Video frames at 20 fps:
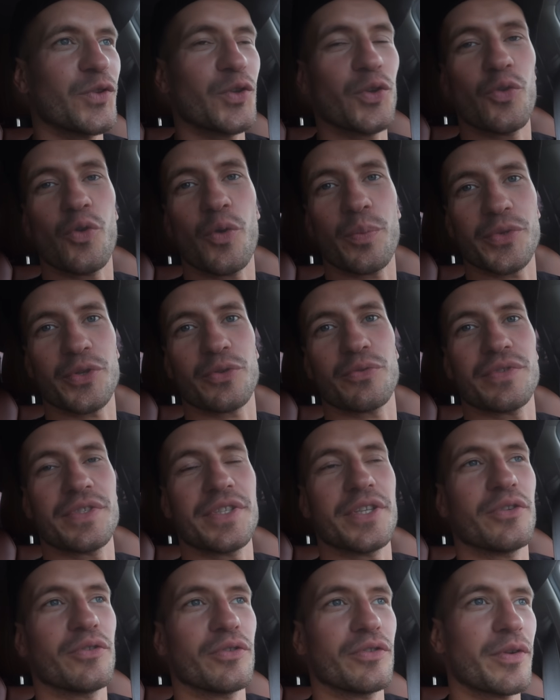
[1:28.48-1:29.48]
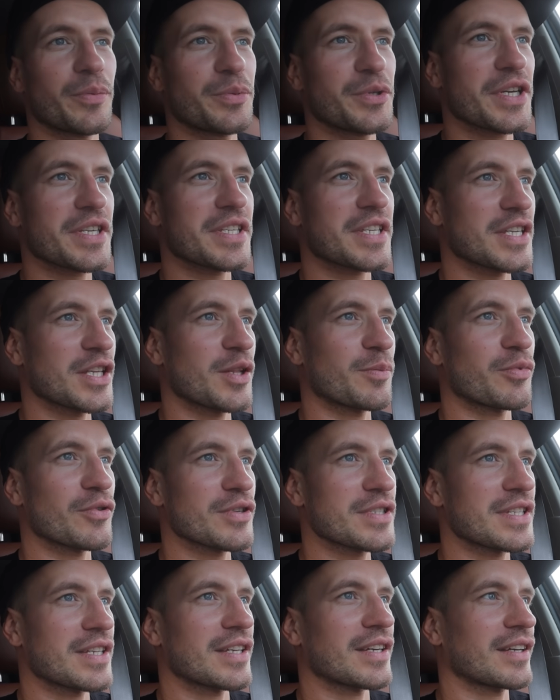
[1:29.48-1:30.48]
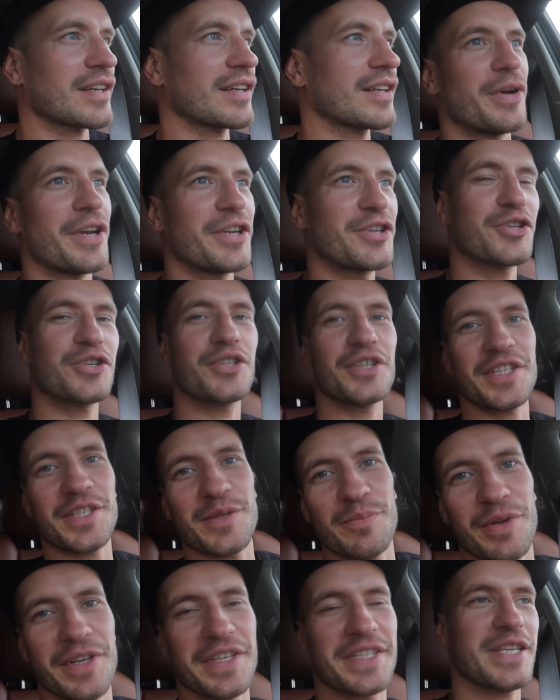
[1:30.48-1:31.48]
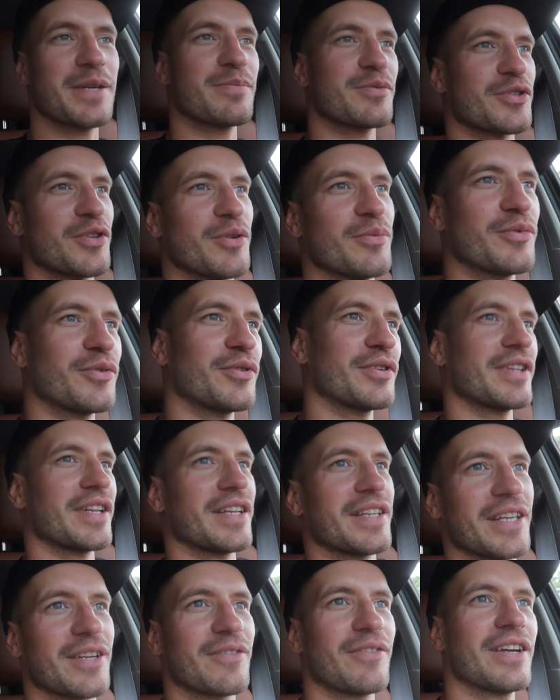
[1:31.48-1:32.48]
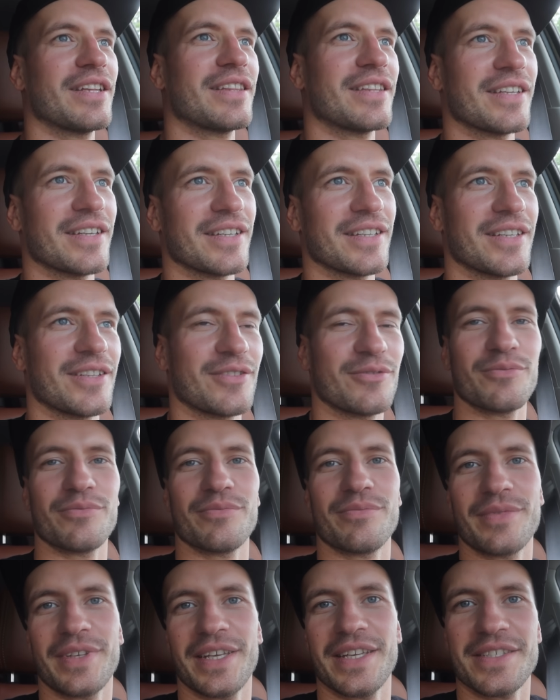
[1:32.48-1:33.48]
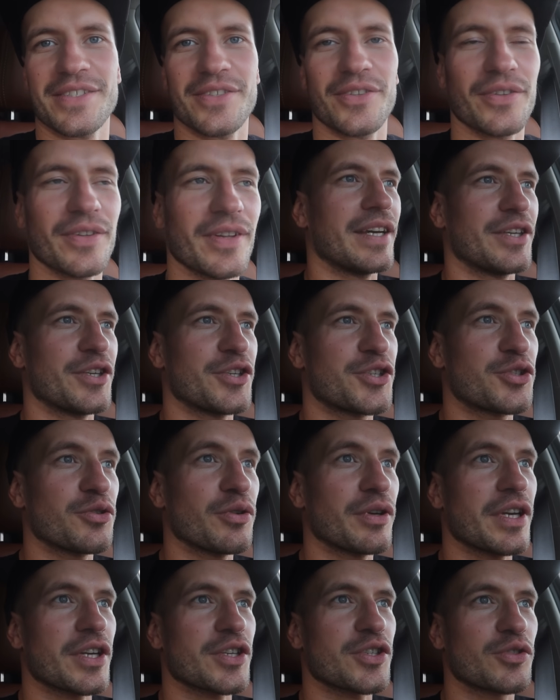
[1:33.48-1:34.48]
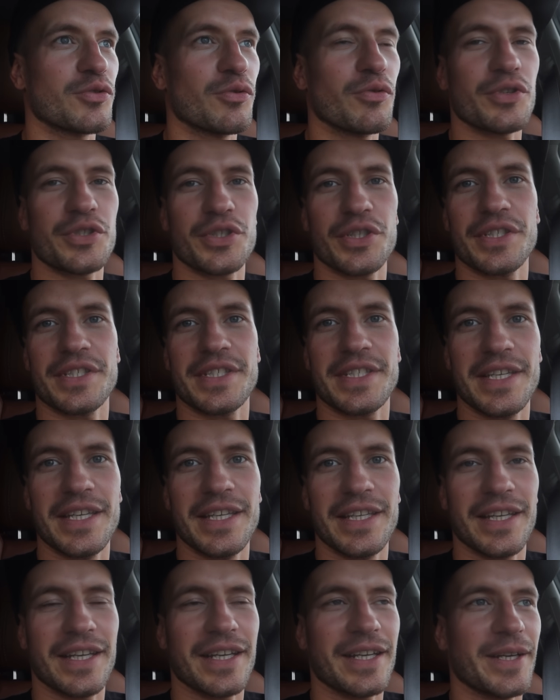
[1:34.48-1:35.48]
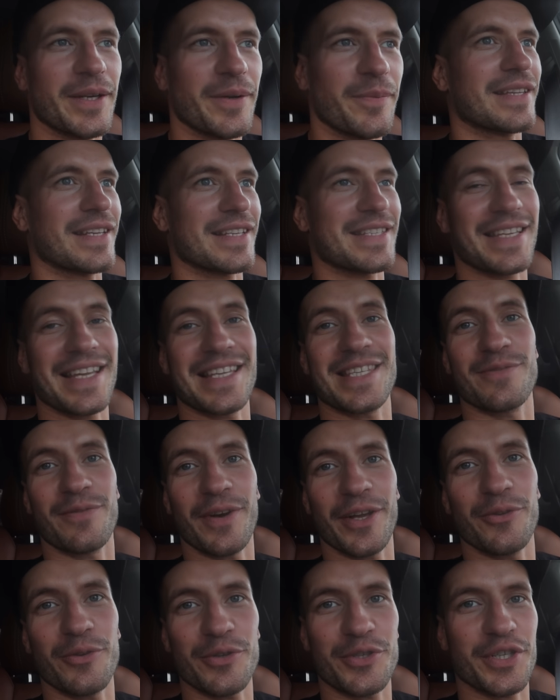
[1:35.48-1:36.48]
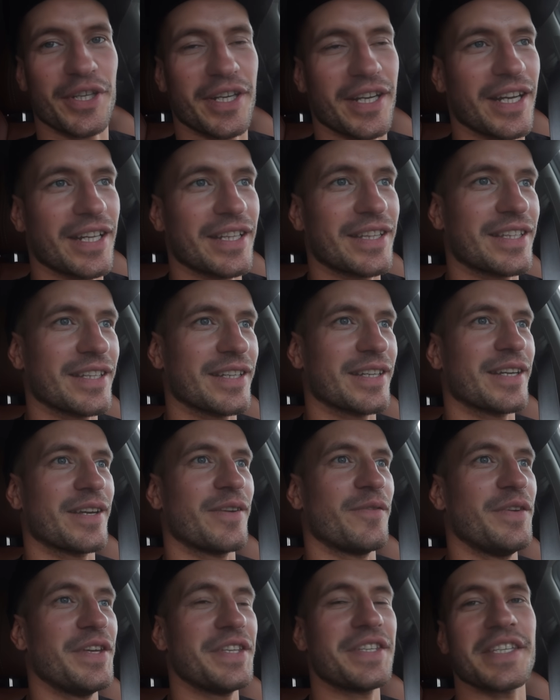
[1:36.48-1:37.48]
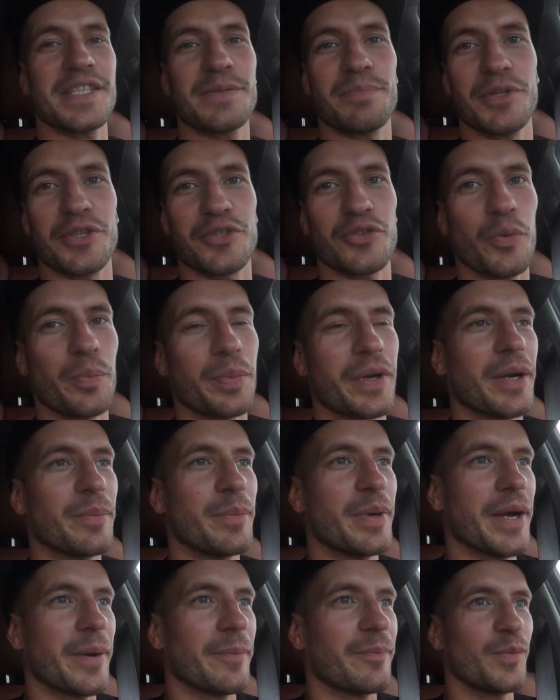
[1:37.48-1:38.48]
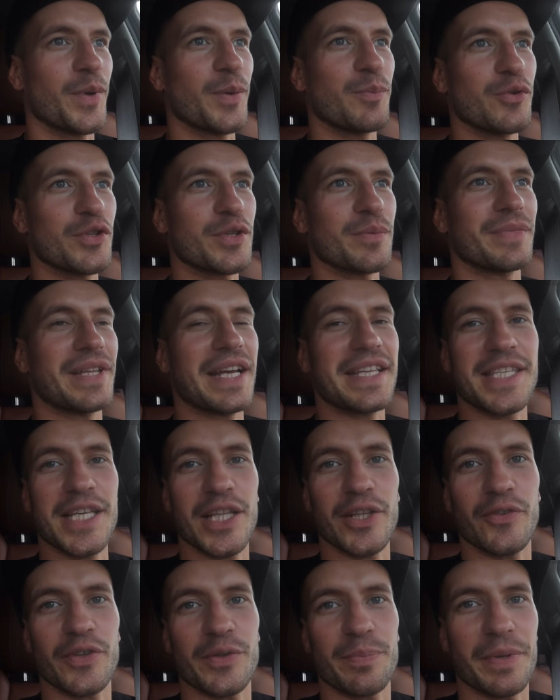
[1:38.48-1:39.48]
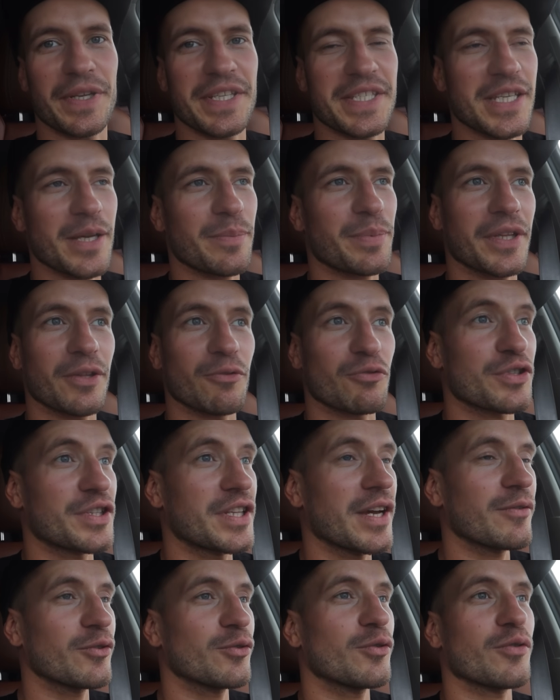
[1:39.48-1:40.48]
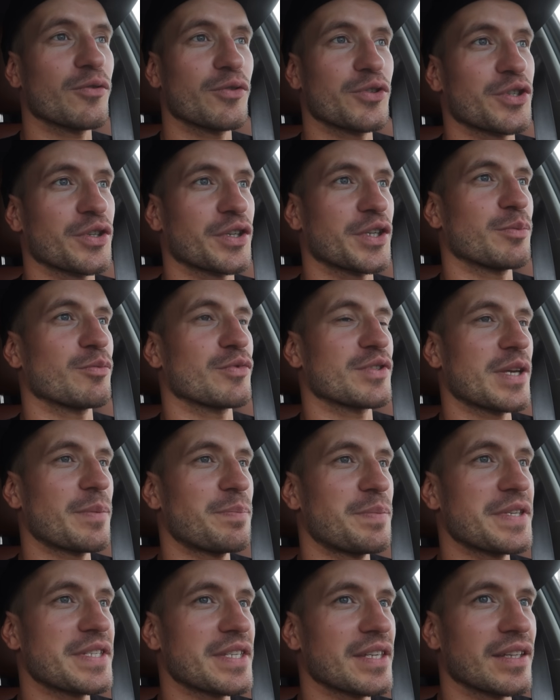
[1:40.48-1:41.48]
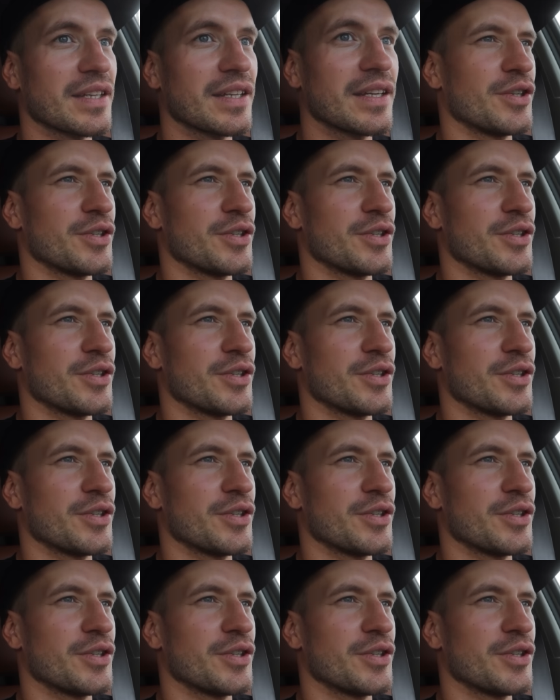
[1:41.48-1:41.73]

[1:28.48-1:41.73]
то и оптику сделают. Вообще, я сказал, просто причешите прицеп, чтобы он адекватно ну, ездил. Еще я жду очень сильно, так сказать, звоночек от э, Вити с Питшоп КБ. Мы будем доделывать прицеп, я уже давно очень к нему записан.